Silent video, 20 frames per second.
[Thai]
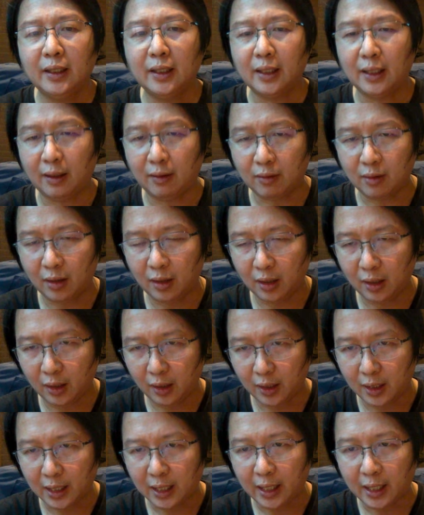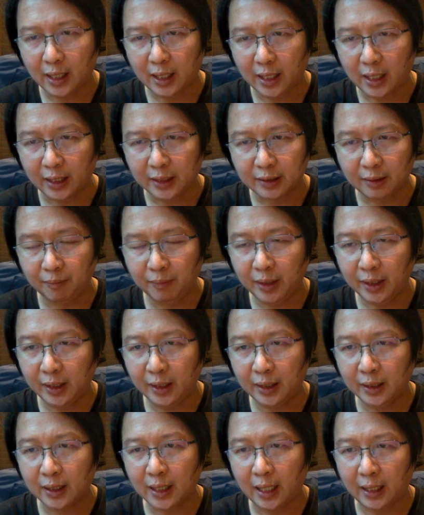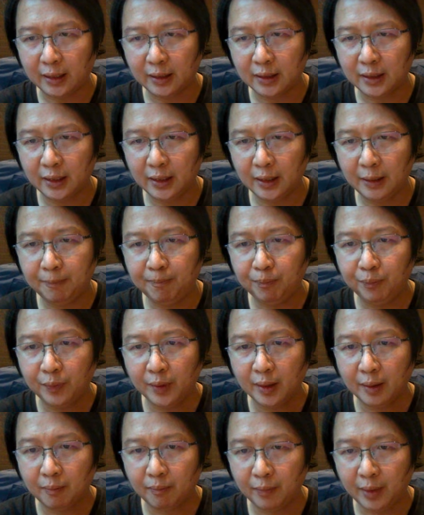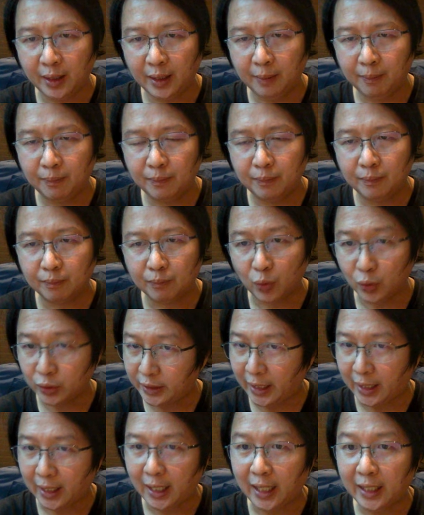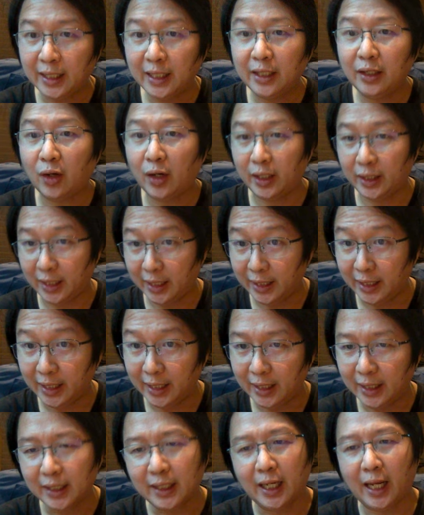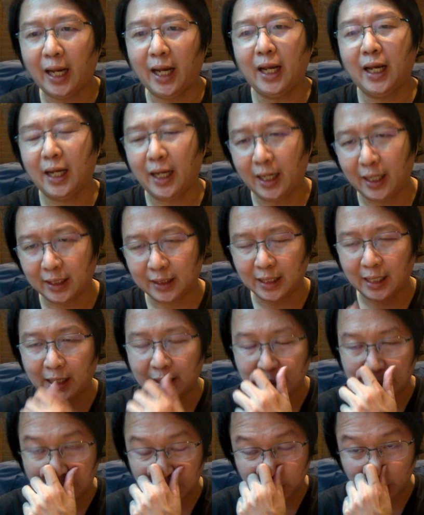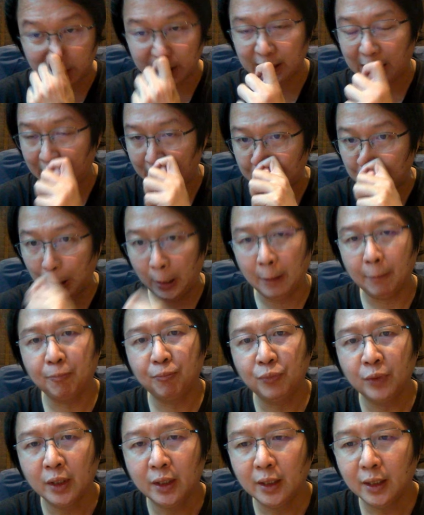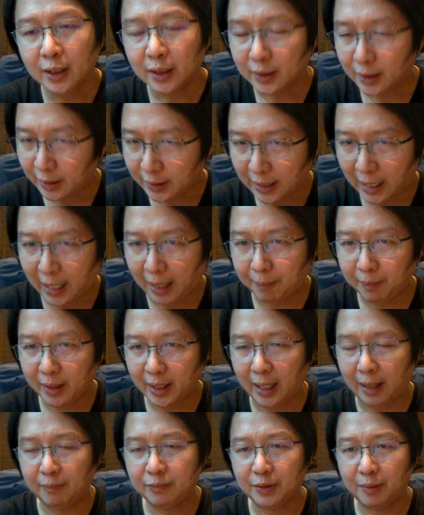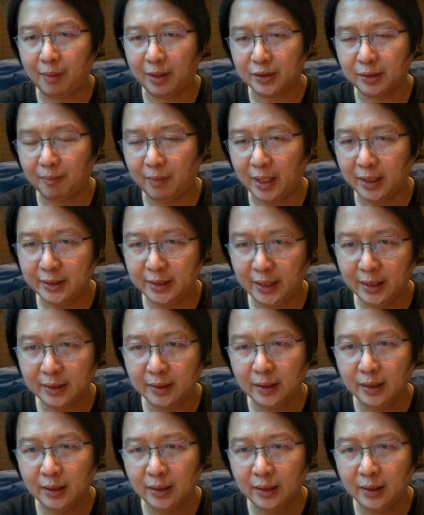แล้วก็อาจจะมีการที่มีโปรเจกต์อะไรนิดหน่อยในนี้นะถ้าใครสนใจก็ติดตามนะครับสมัครสมาชิก